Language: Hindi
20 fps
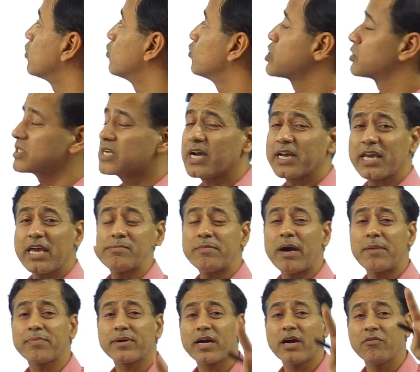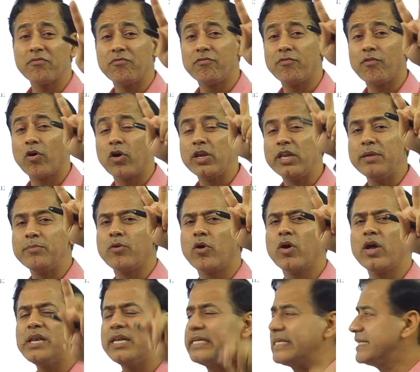दूसरा गेम आपका
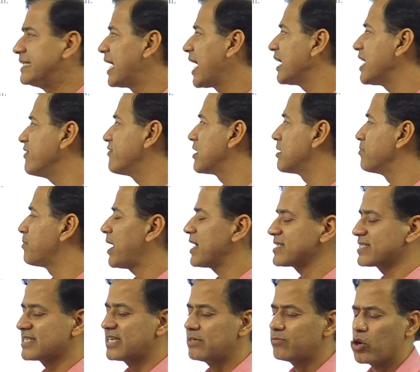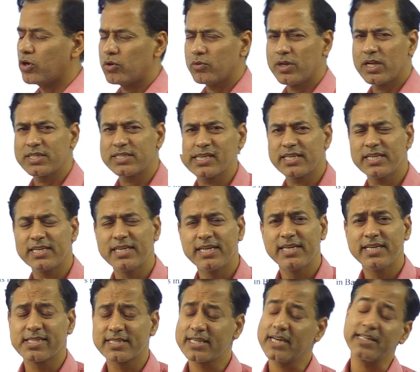वॉलीबॉल या इवन बास्केटबॉल होना चाहिए
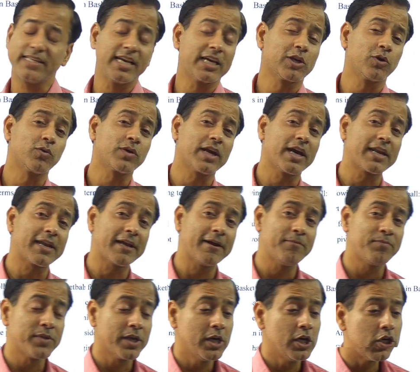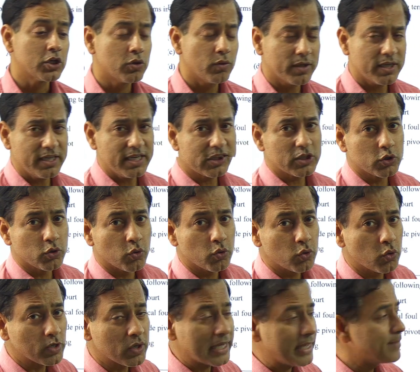सर ये क्यों कह रहे हैं क्योंकि ये
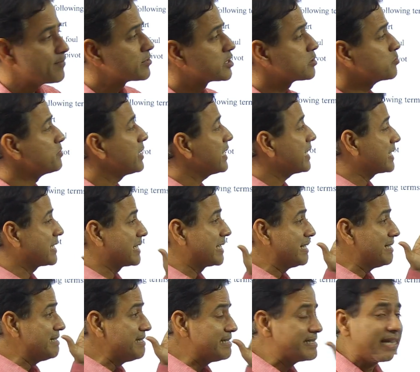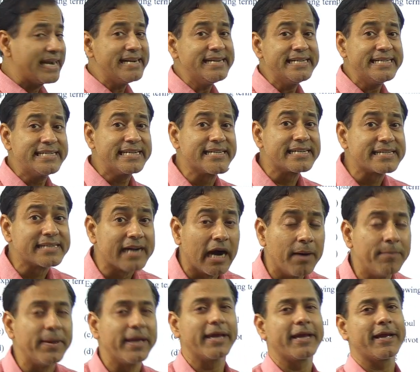दोनों गेम्स में कंटेंट
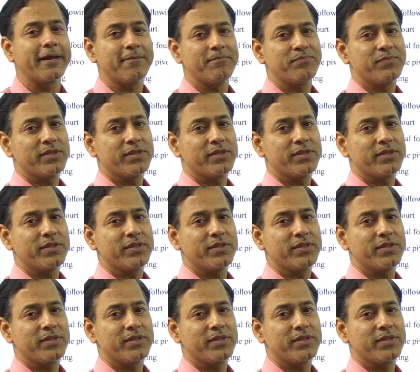कम है